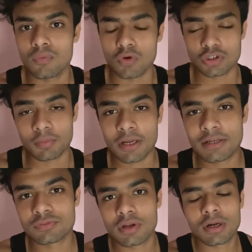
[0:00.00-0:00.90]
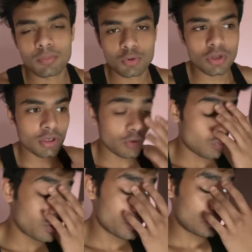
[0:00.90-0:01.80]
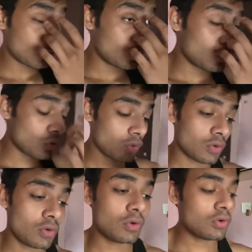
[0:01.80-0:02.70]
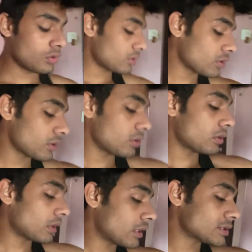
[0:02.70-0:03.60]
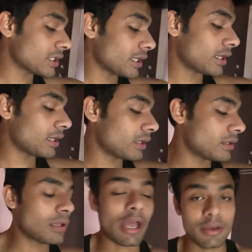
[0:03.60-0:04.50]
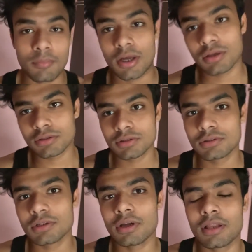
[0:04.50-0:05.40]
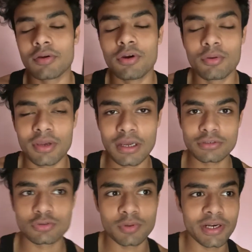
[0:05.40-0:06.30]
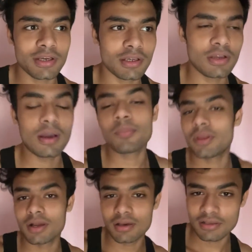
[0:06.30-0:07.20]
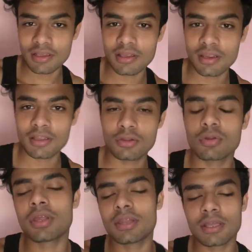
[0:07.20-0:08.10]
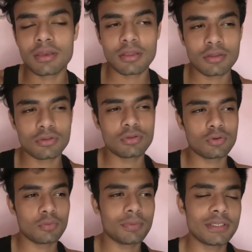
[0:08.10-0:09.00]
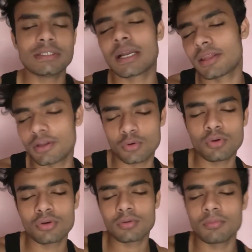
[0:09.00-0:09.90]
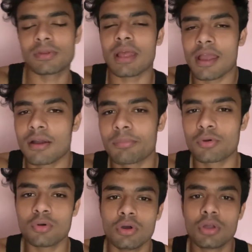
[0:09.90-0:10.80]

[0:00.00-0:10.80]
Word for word: व्हाट्सअप गाइज वेलकम टू द न्यू वीडियो और आज है नाइन मार्च कल की वीडियो मैंने आज सुबह एंड किया आपने अगर देखी रहेगी तो नहीं देखी रहेगी तो प्लीज़ जाके देखो मज़ा आएगा आपको